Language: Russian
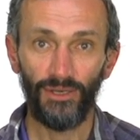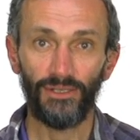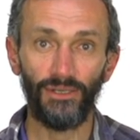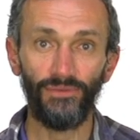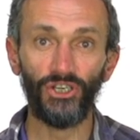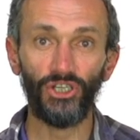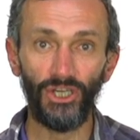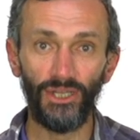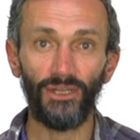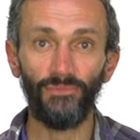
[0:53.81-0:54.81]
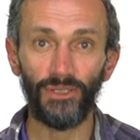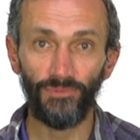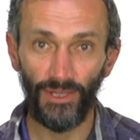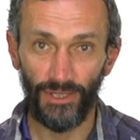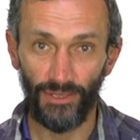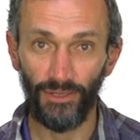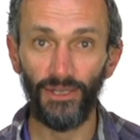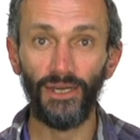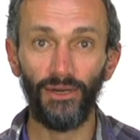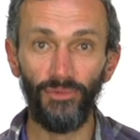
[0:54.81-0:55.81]
Совершенно бесплатно, на
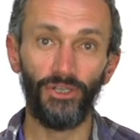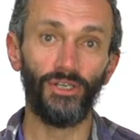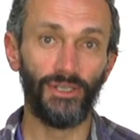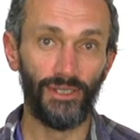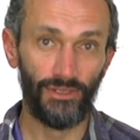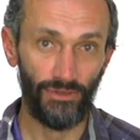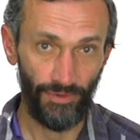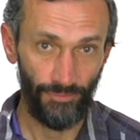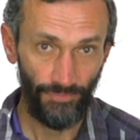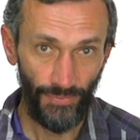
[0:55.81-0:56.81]
некоммерческой основе.